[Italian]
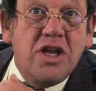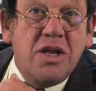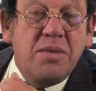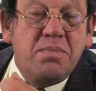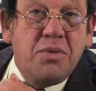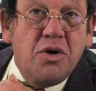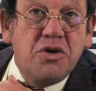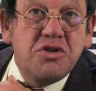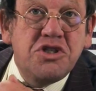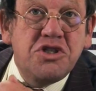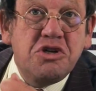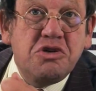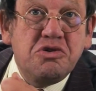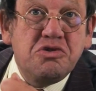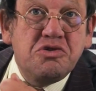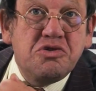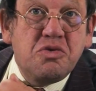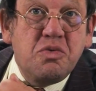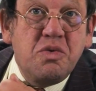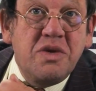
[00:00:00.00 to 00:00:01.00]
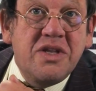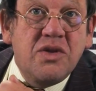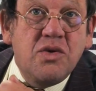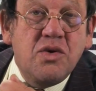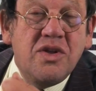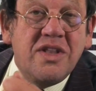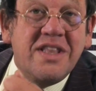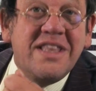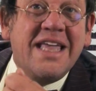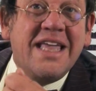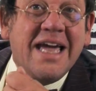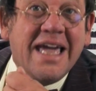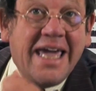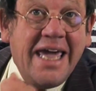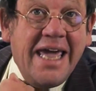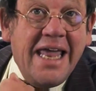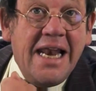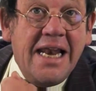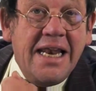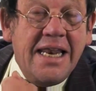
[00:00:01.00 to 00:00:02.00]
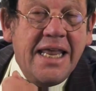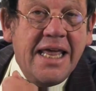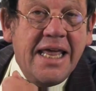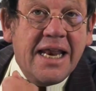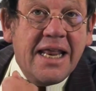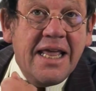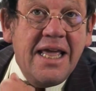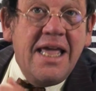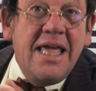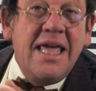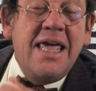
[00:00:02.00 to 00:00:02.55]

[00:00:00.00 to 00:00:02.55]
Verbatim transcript: delle poste costruito da Gellner